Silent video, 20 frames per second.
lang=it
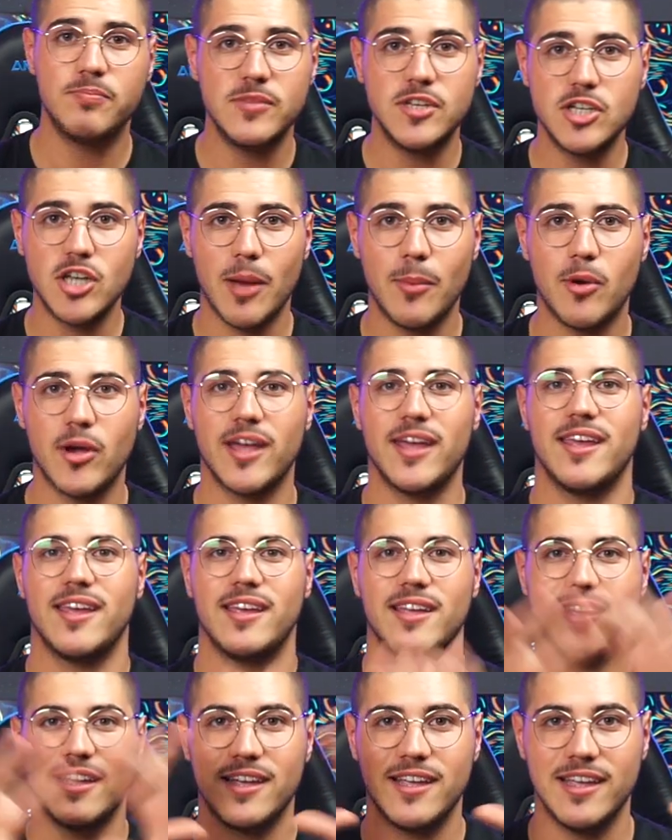Diciamo
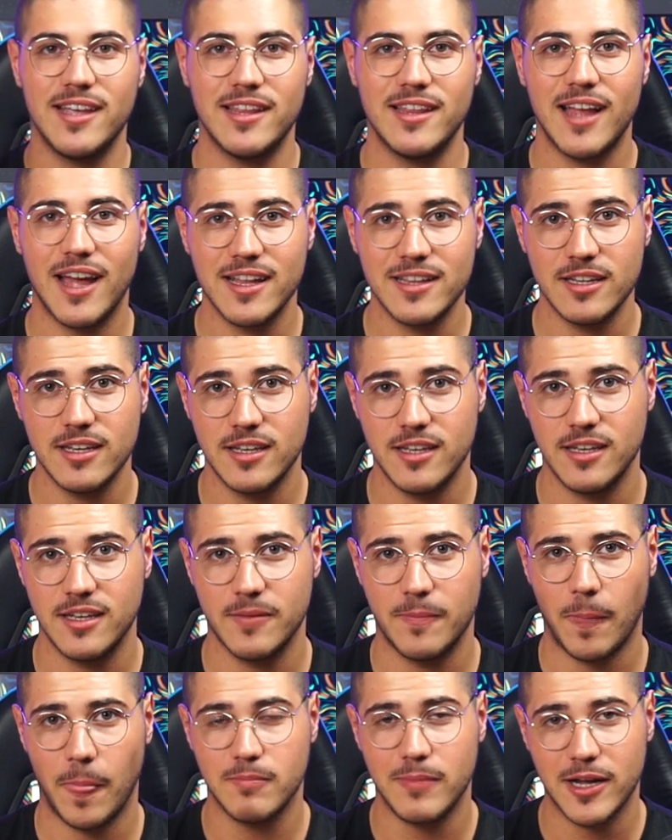che i
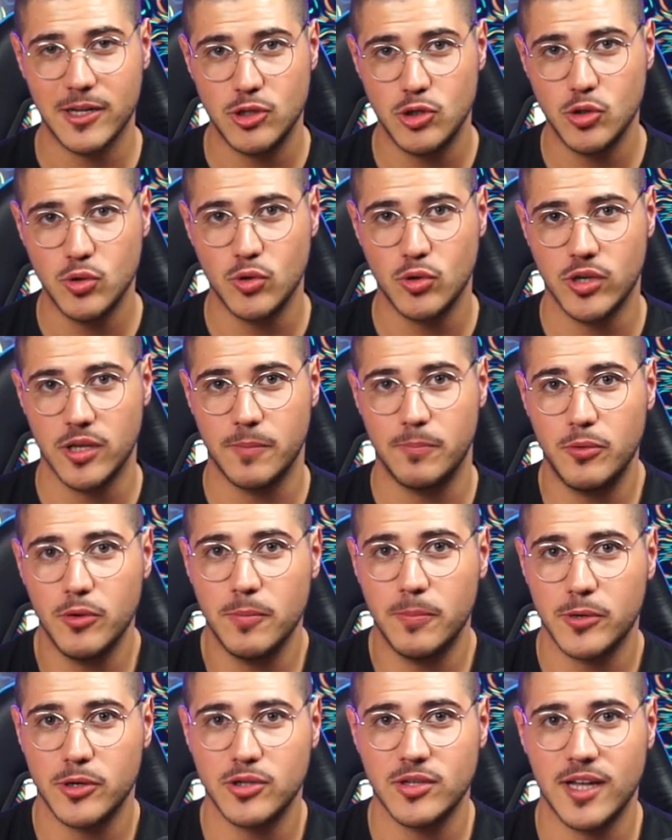dati maggiori, più
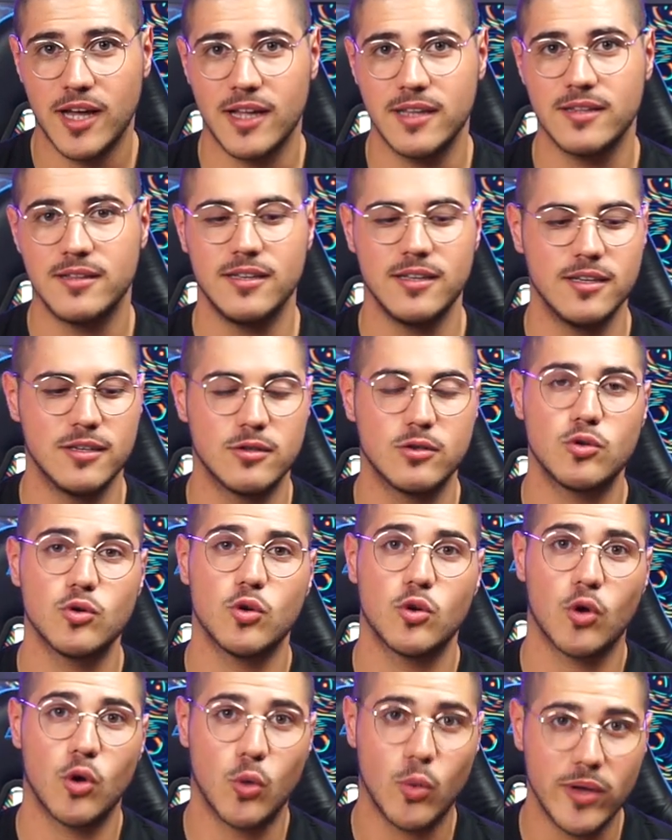importanti
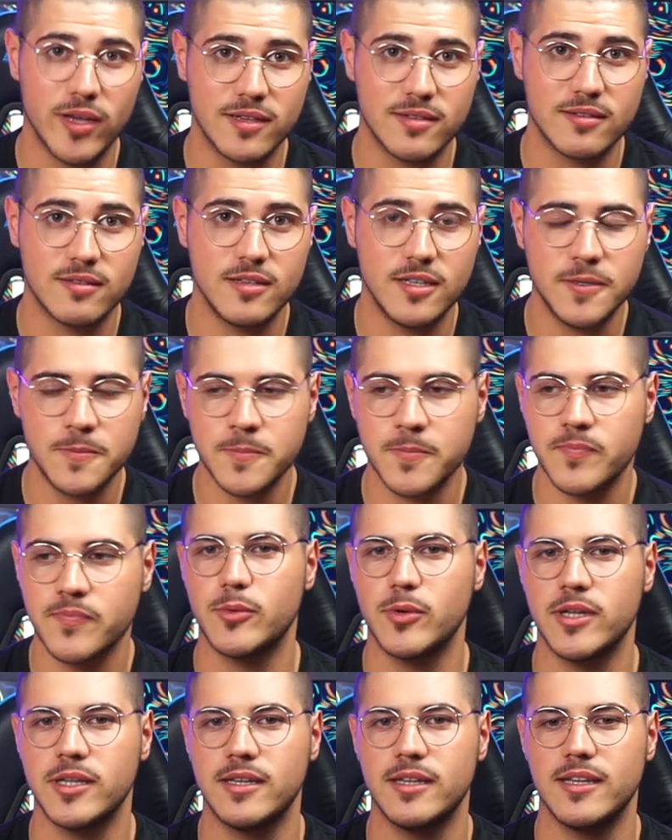sono questi,
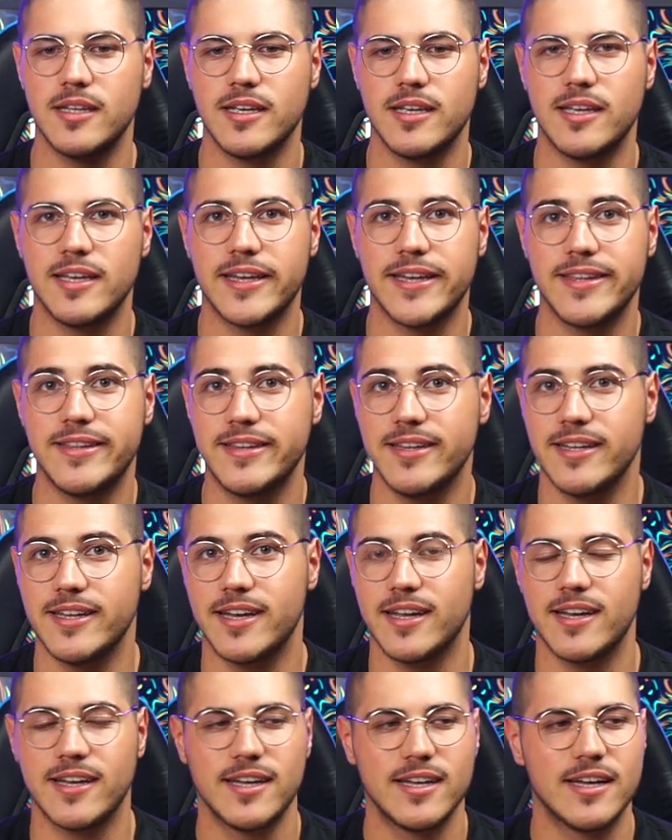quindi che
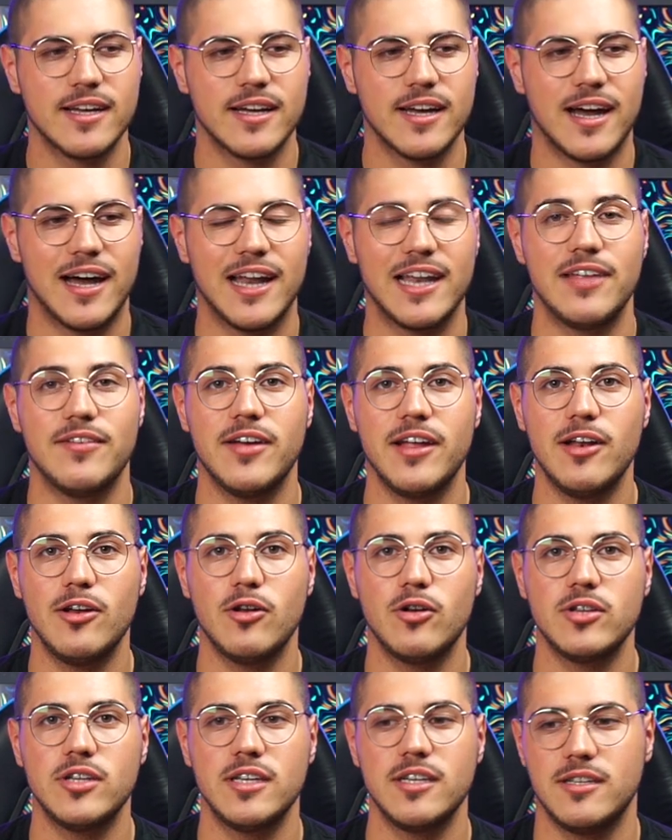dire, a
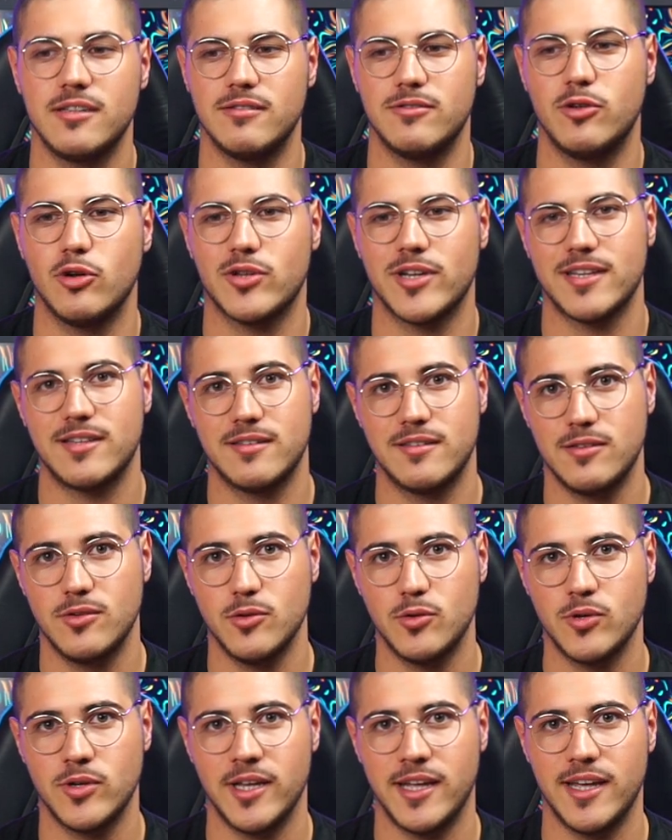livello di
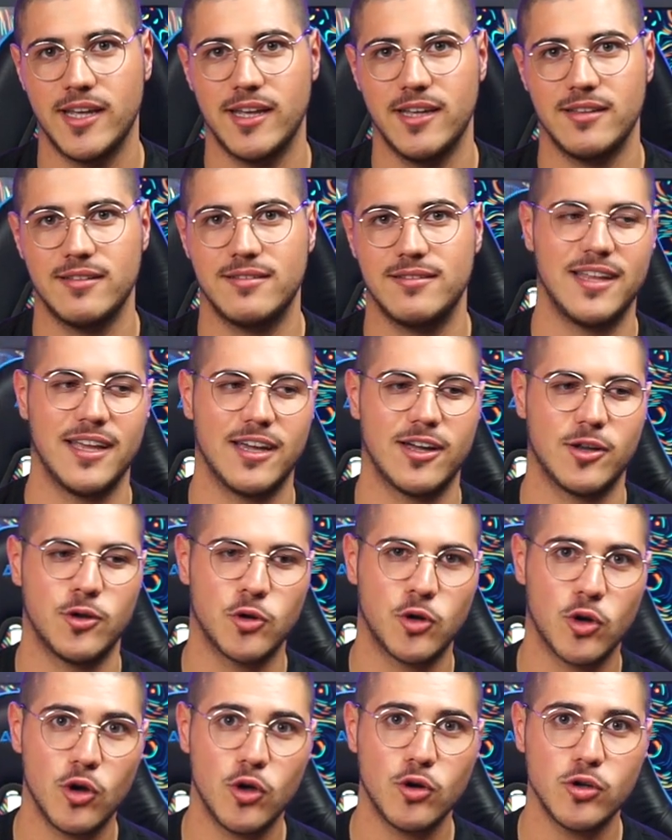dotazione
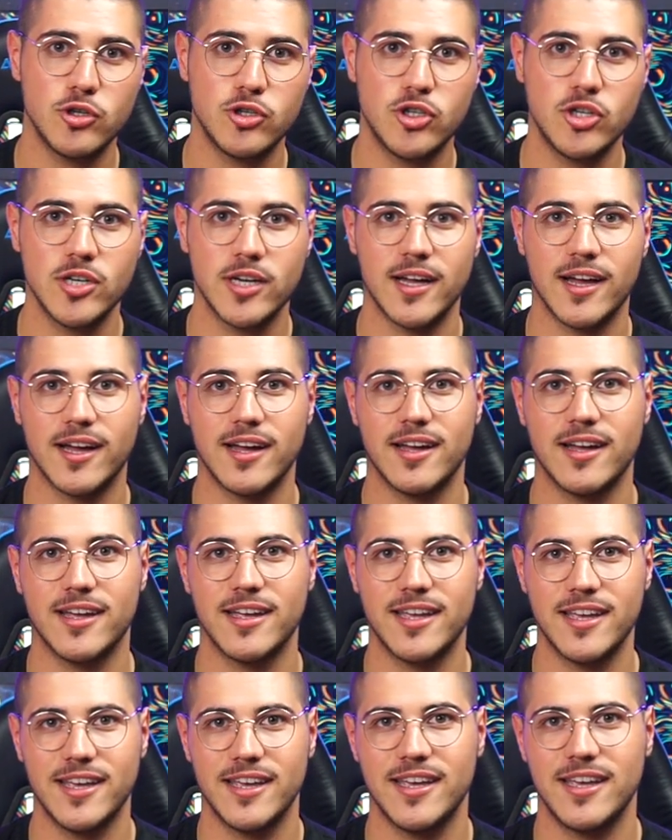tecnologica
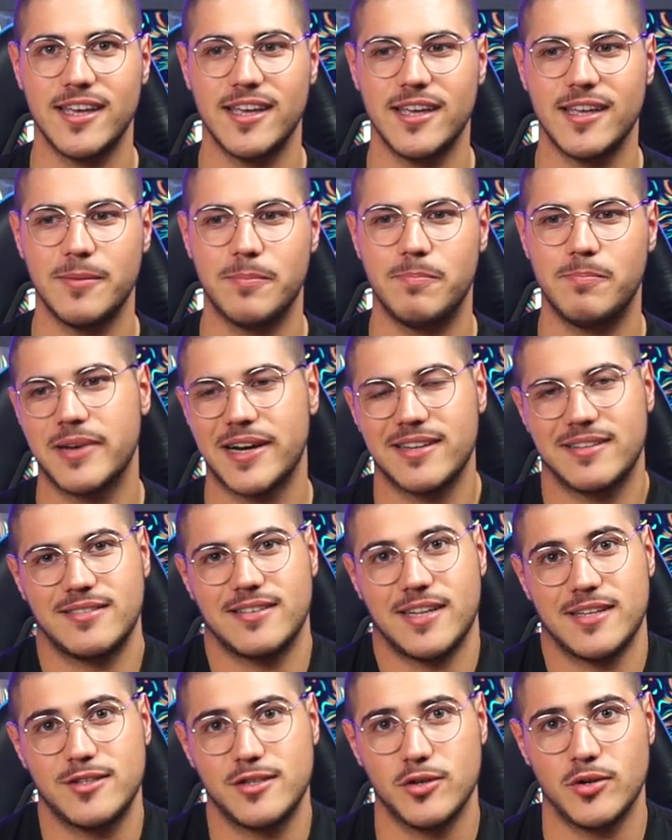e
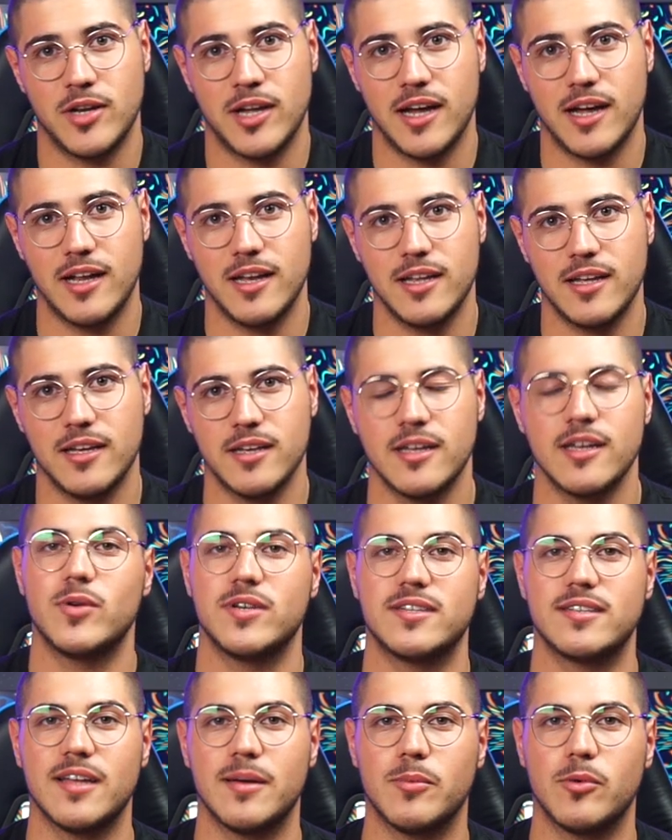prestazionale
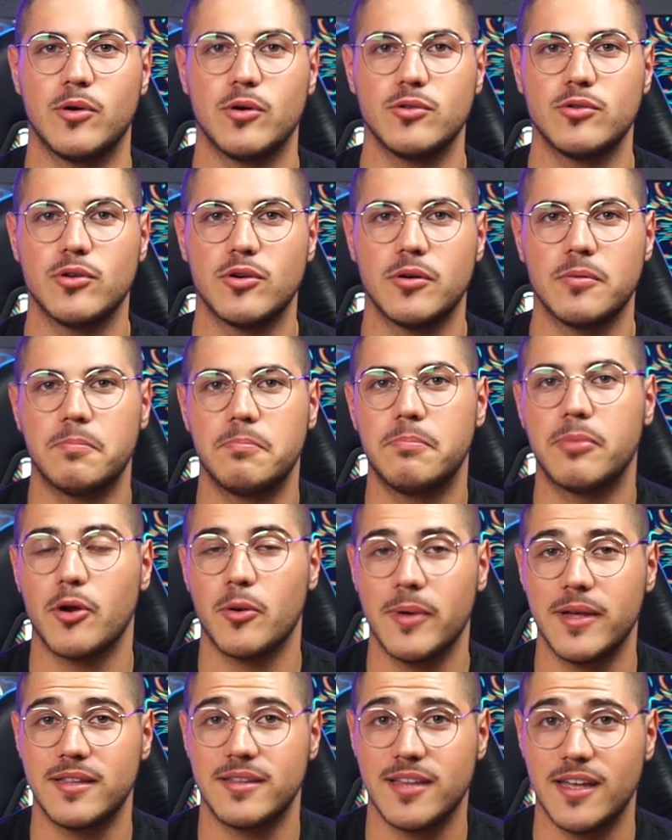questa moto
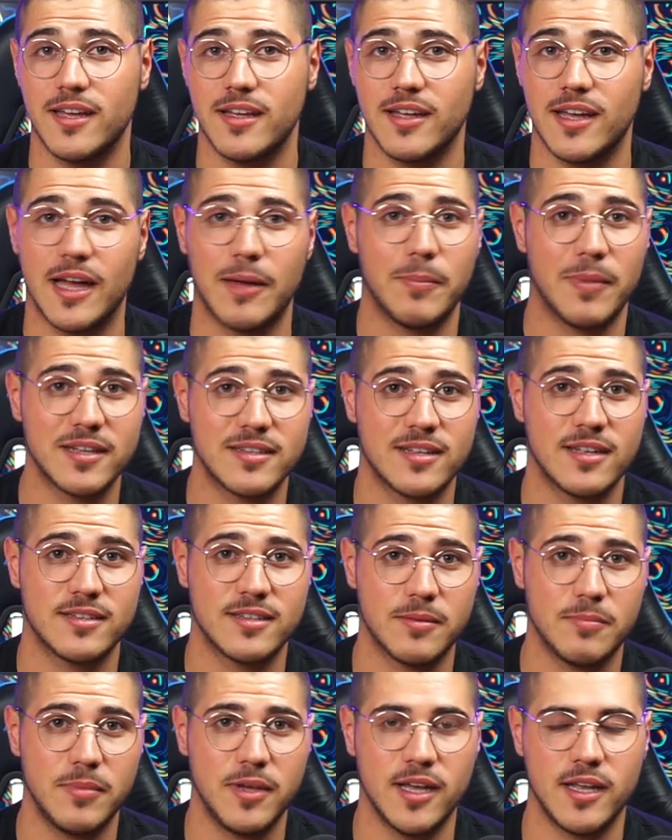promette
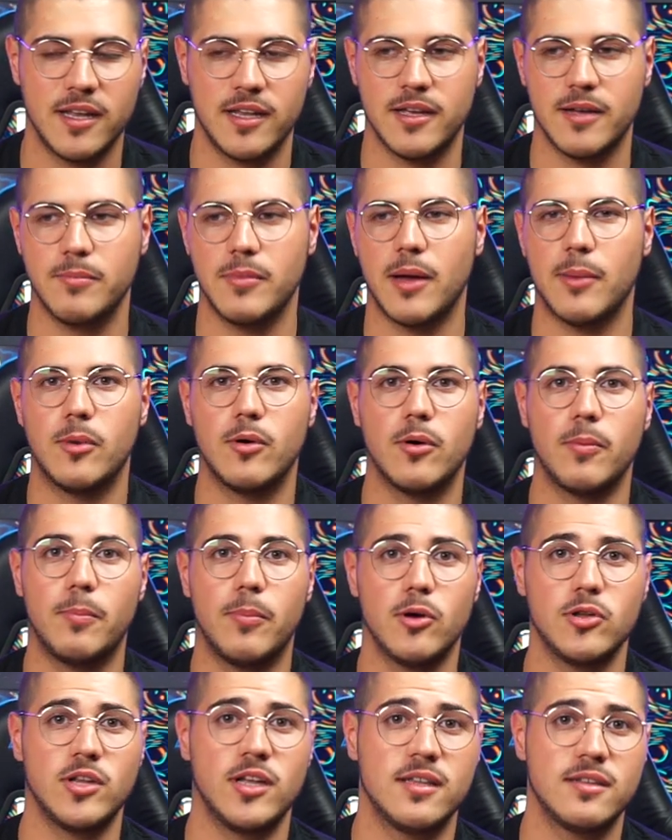abbastanza bene, abbiamo
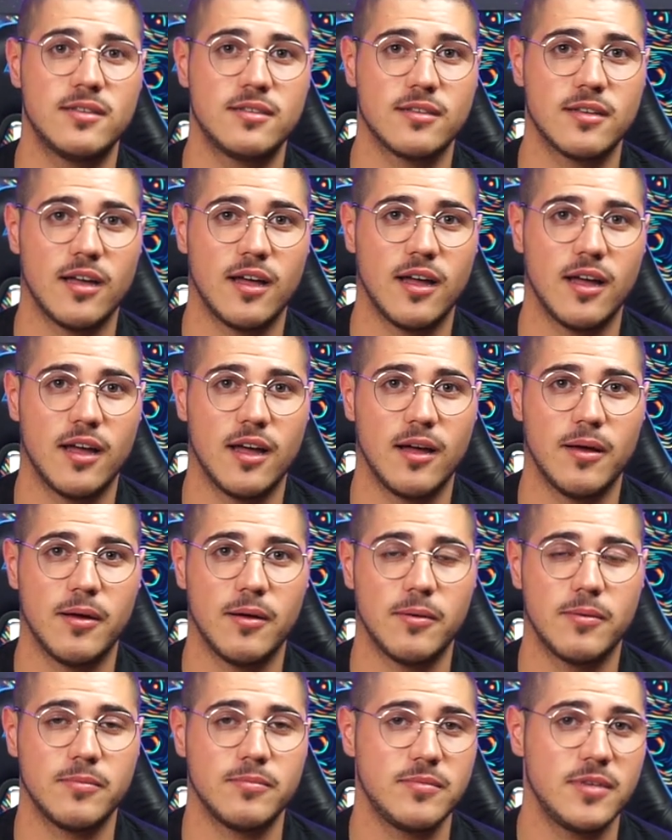potenza